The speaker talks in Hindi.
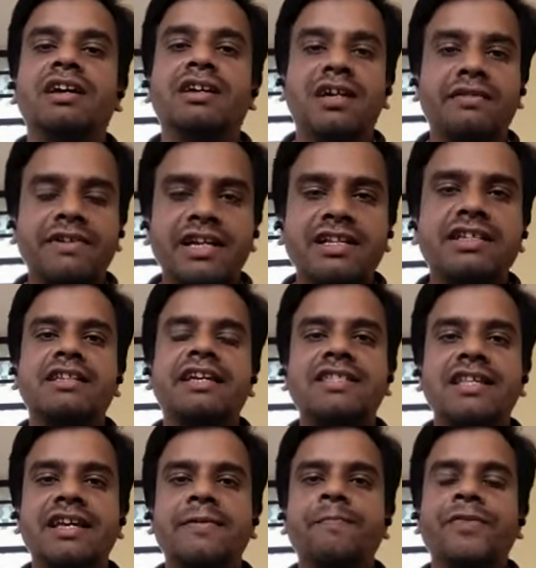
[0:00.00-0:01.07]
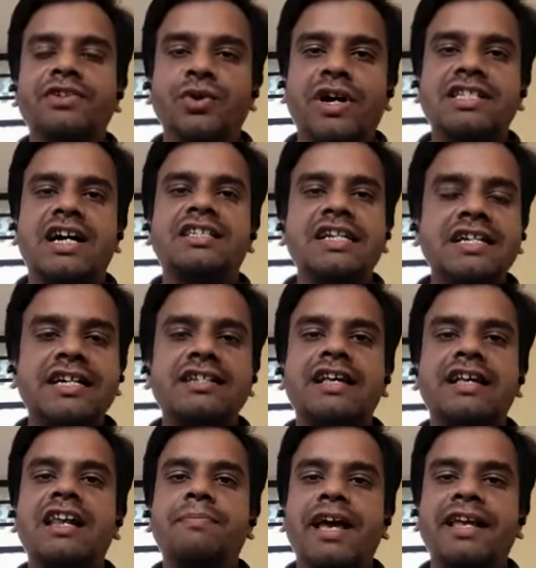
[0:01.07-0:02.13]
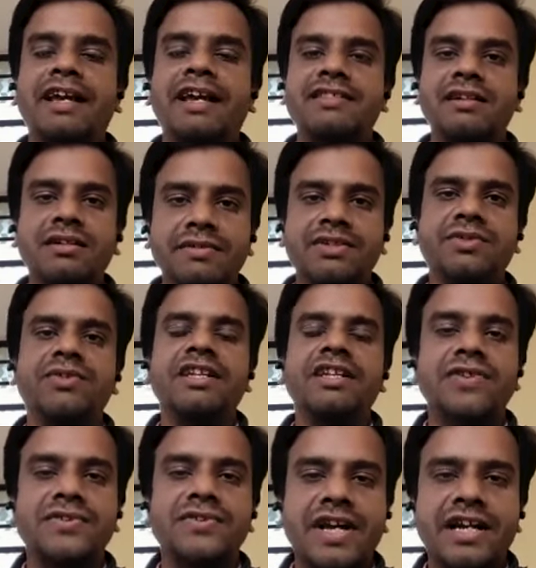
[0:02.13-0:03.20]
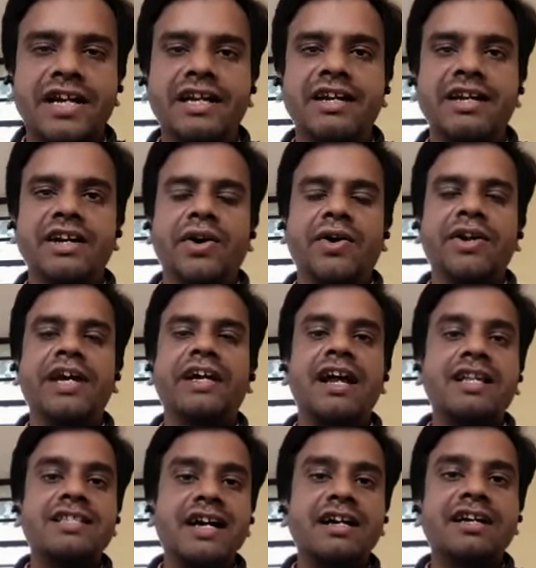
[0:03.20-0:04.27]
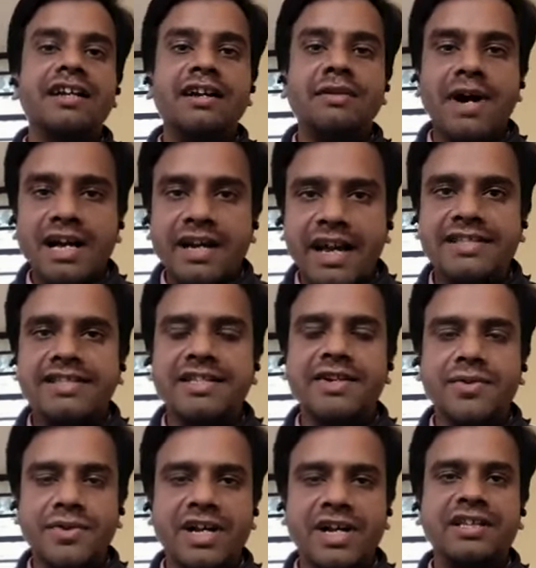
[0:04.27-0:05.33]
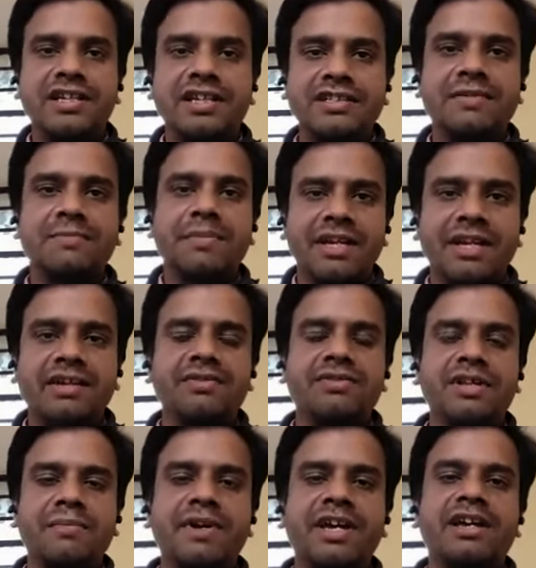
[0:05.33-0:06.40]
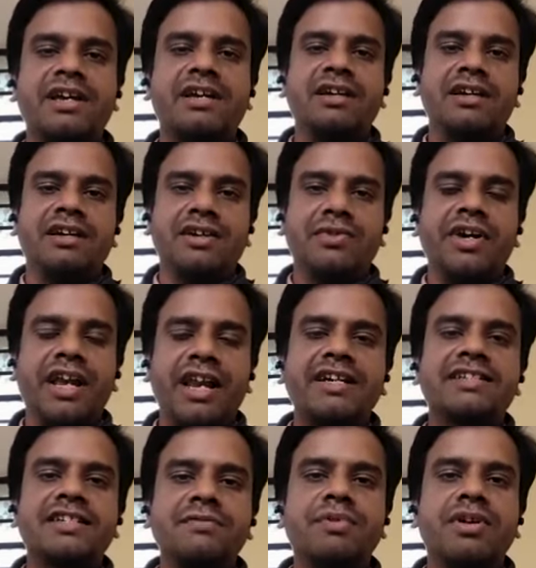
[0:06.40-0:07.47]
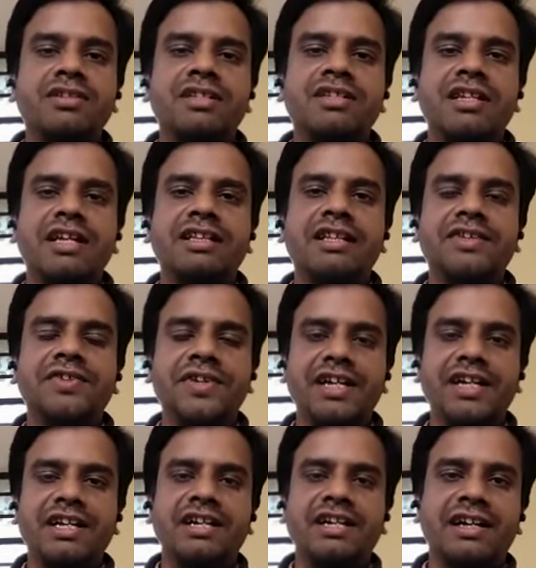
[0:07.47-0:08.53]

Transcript: तीन हजार साल पहले कैसे गवर्न हो रही थी सोसाइटी और एक राजा का निर्माण कैसे हो रहा था जबकि उस समय कोई इलेक्शन प्रोसेस नहीं था तो ये